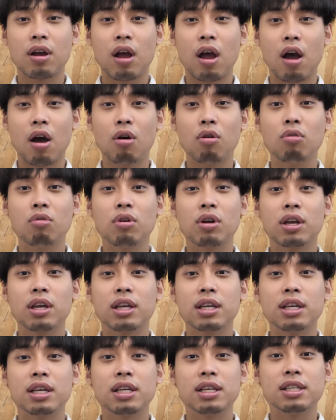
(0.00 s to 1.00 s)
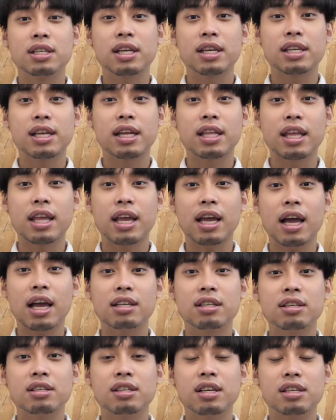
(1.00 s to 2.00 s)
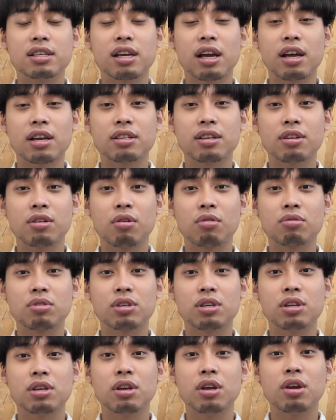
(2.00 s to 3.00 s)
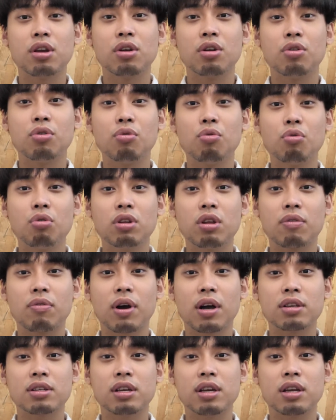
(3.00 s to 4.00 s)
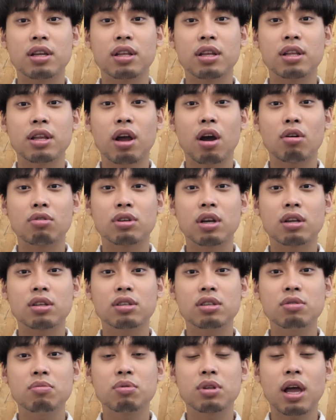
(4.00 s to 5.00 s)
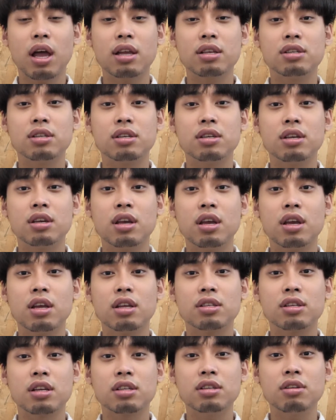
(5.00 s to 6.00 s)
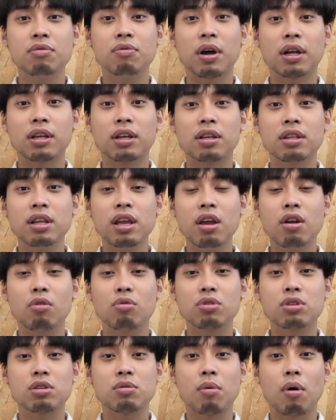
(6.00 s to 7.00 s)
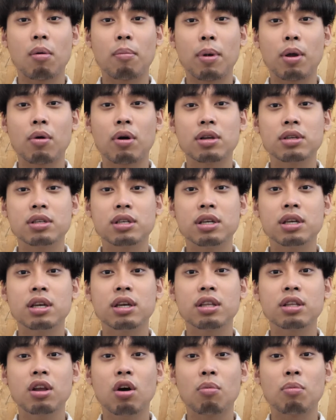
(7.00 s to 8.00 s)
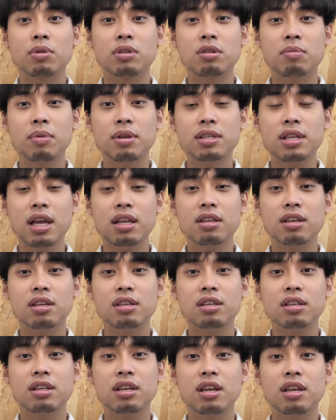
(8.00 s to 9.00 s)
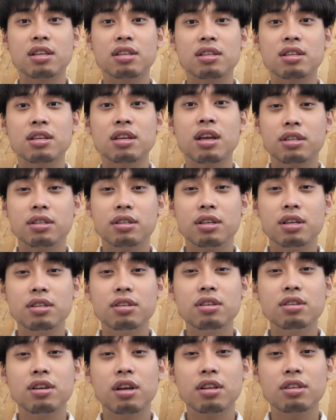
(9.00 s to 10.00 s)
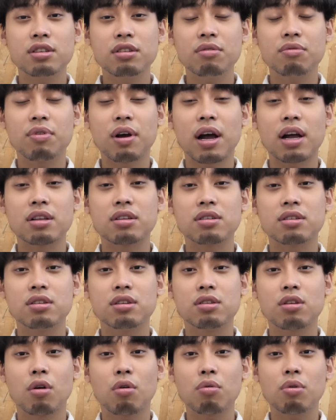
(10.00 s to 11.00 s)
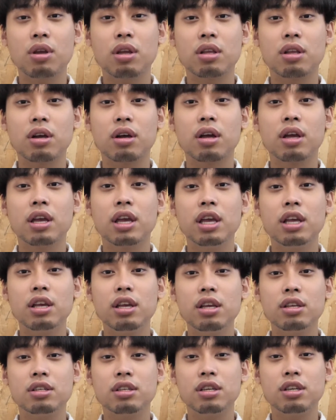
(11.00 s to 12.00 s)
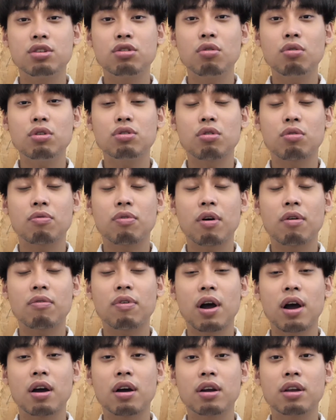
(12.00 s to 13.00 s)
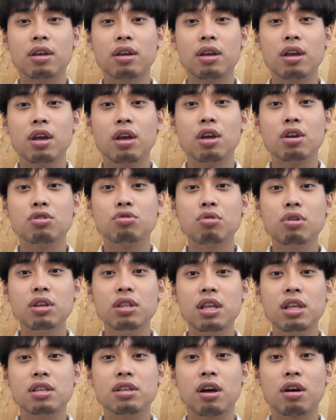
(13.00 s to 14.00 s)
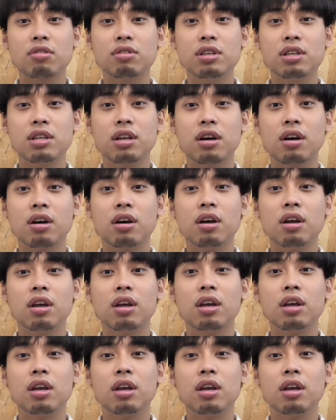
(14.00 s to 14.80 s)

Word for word: 好，现在你应该已经写下一些东西。如果你发现你好像记不太起沉浸法的内容是什么，没关系，那我们这边再提醒你一次，其实沉浸法只是同理的其中一种方法而已，所以你只要记得，